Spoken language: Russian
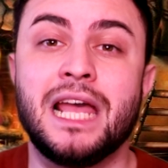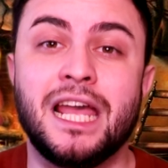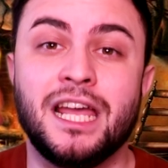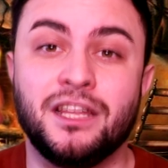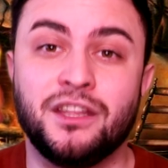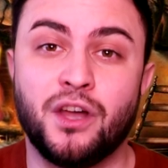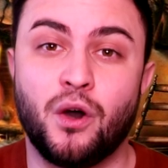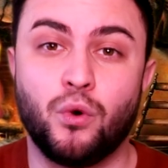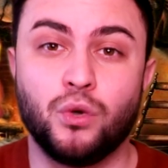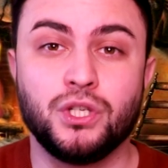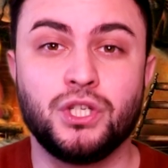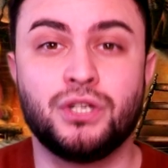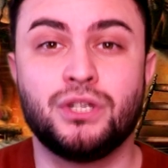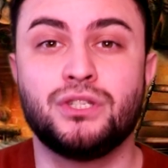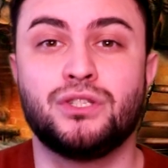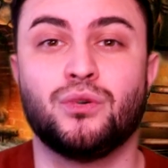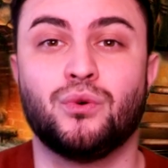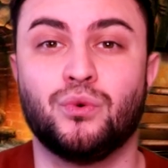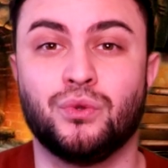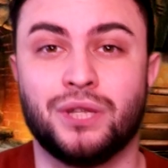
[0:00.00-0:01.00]
и на
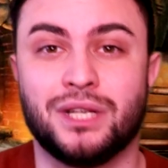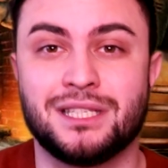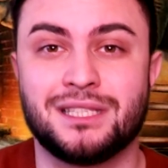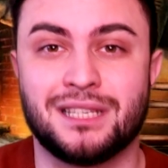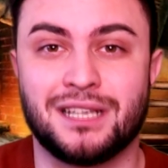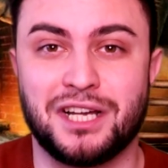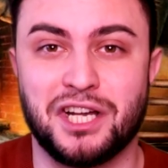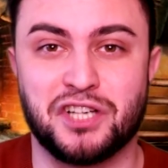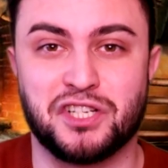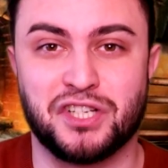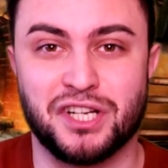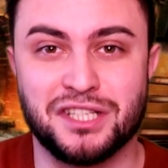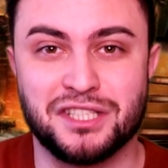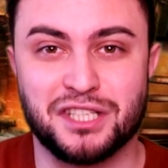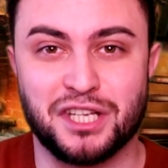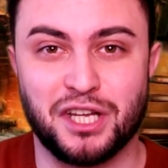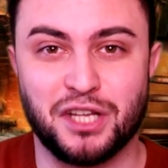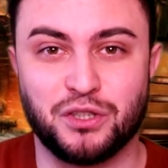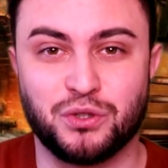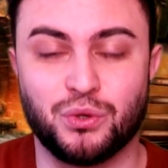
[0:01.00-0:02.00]
очереди у нас такая
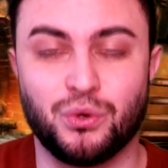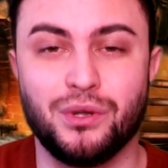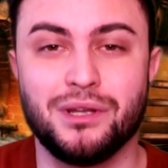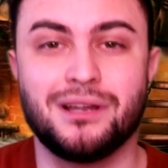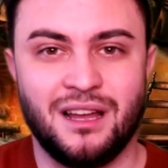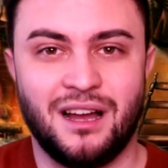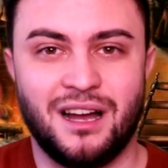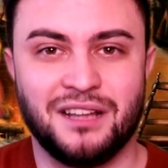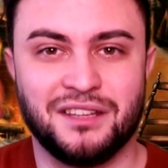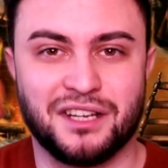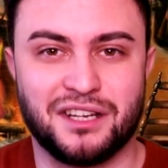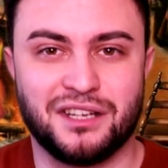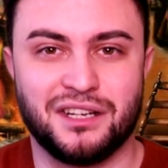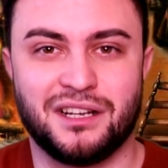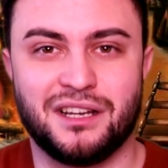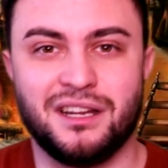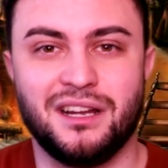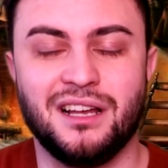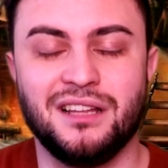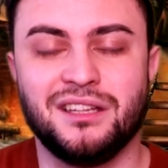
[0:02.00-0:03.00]
женская тройка, Анна
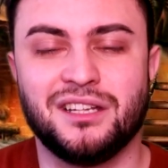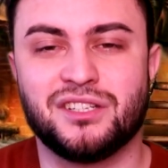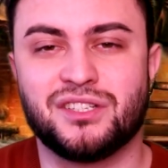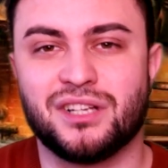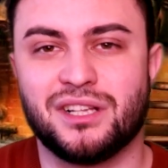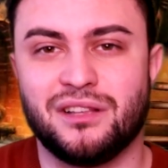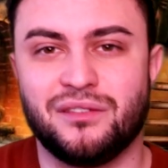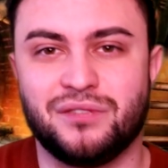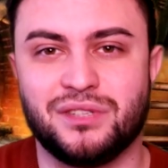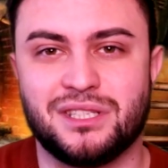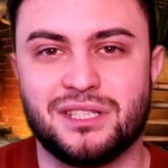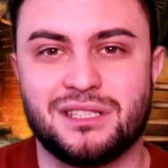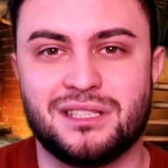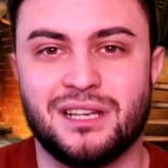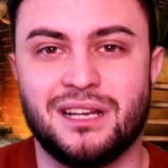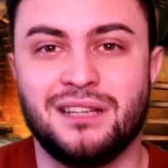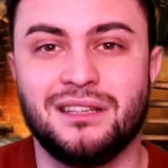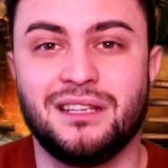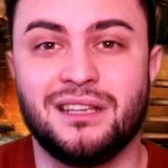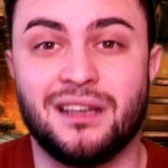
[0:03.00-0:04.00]
Григорян, Анжела
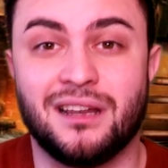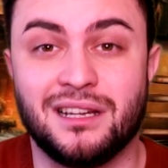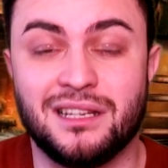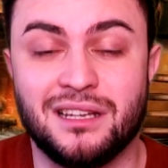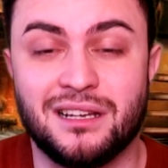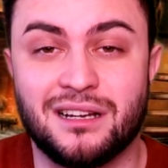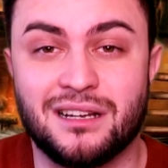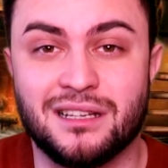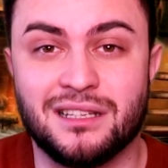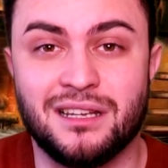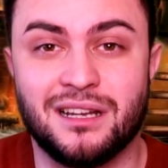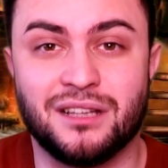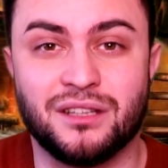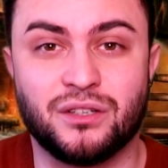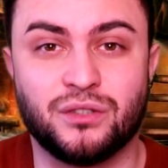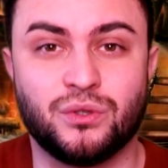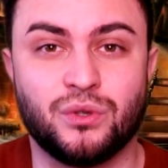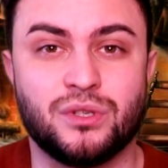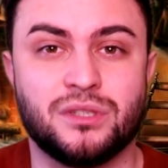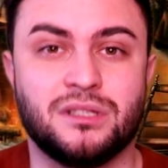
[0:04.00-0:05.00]
Витисян и Аня Гонян.
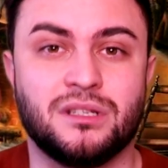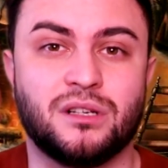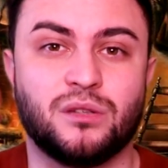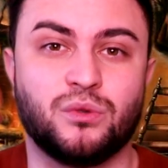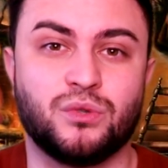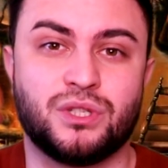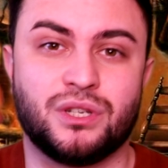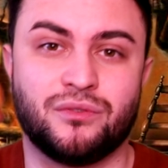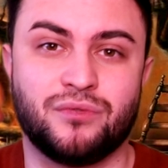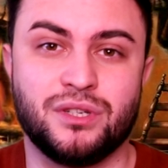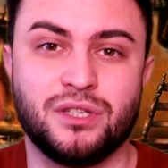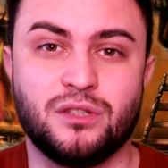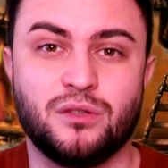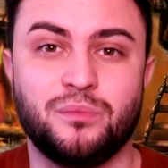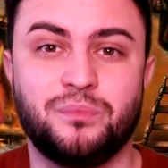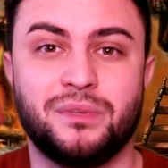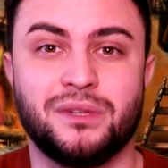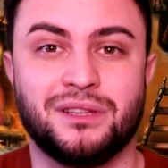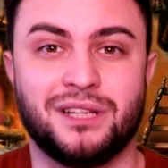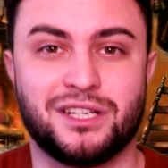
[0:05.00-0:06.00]
Кто из них лучше
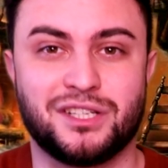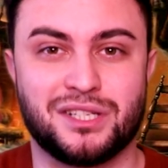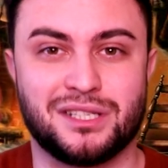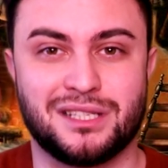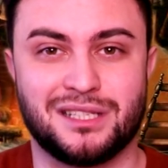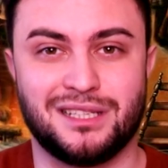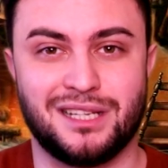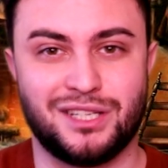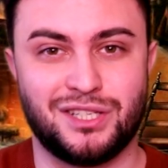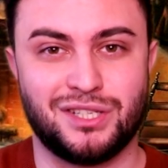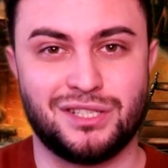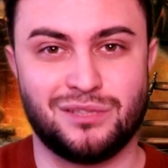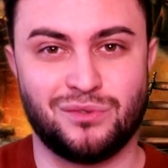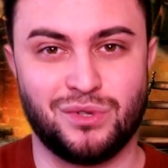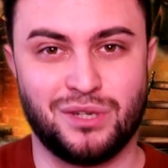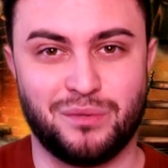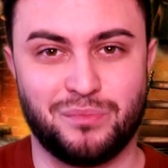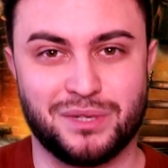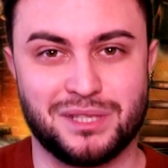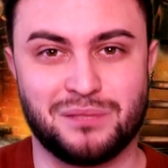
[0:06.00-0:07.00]
выступил, наша задача
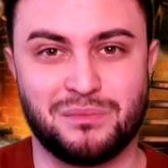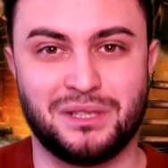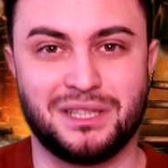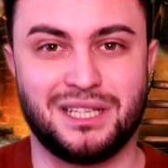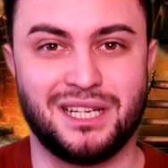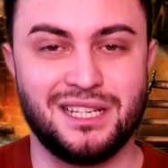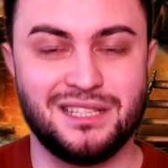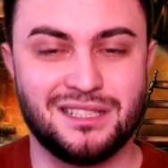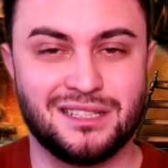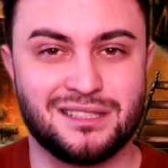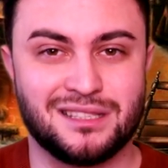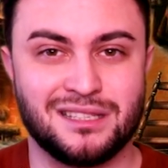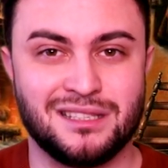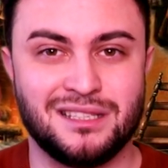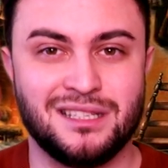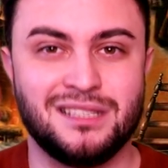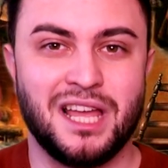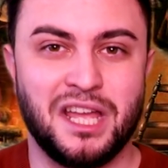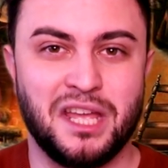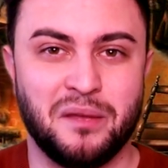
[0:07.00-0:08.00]
сегодня посмотреть,
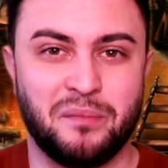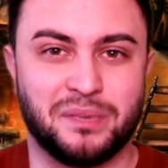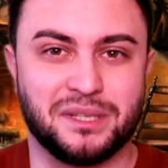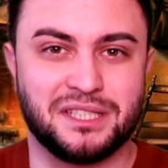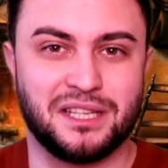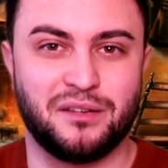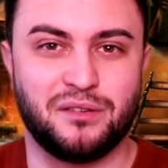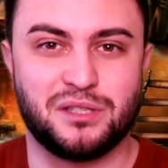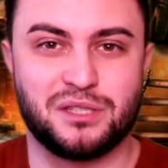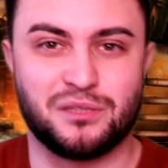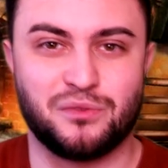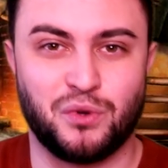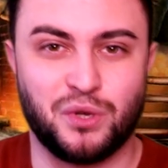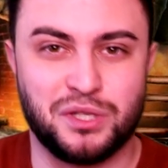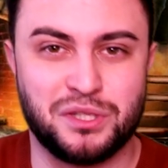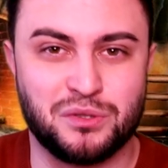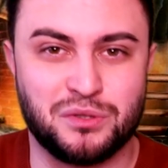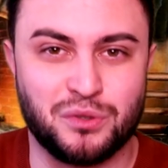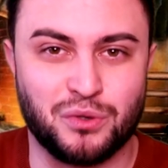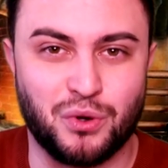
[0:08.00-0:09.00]
оценить и поставить свой свой
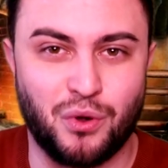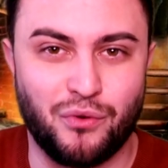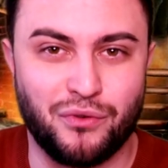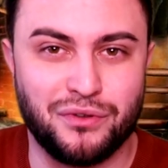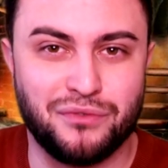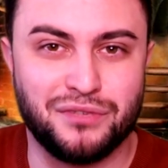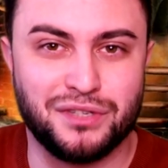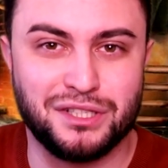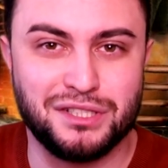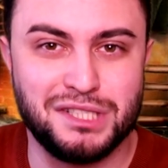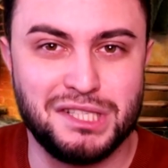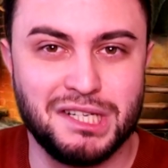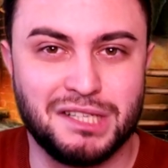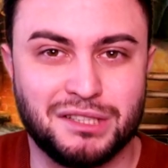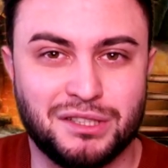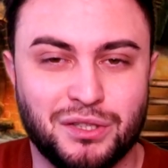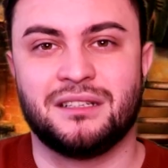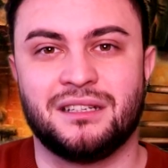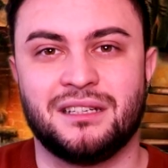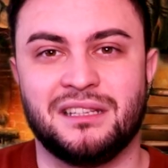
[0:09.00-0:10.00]
суровый
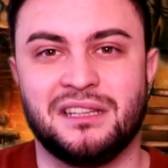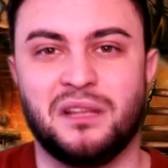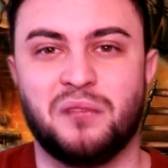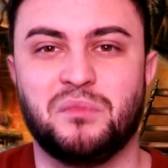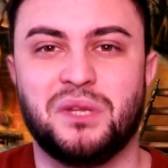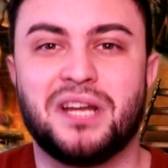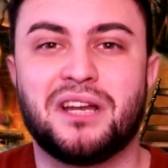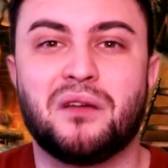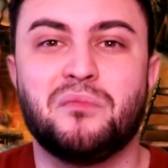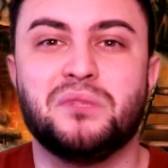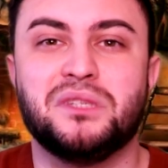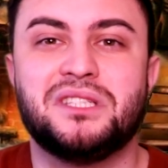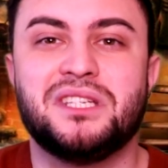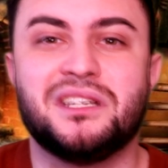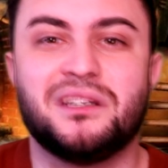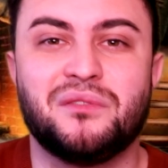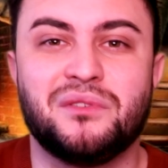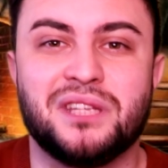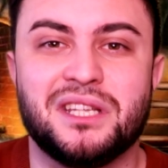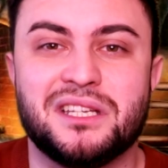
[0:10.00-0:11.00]
вердикт. Для меня
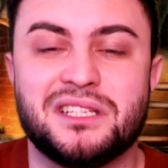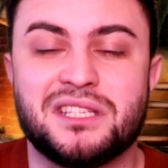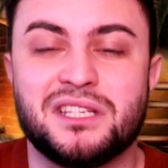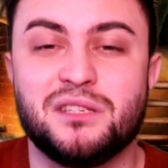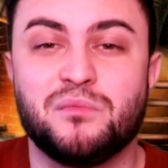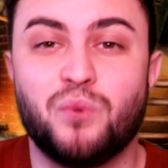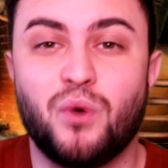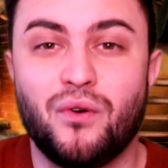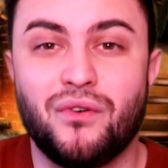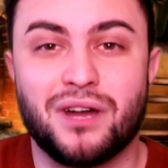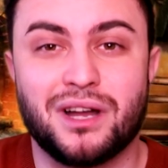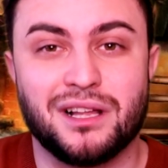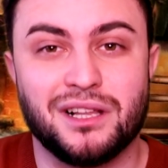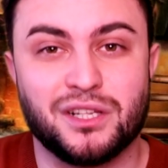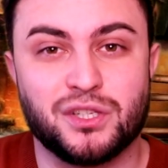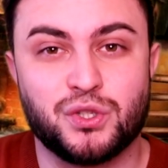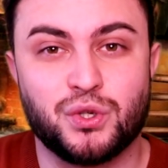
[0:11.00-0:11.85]
комментирование седьмого гала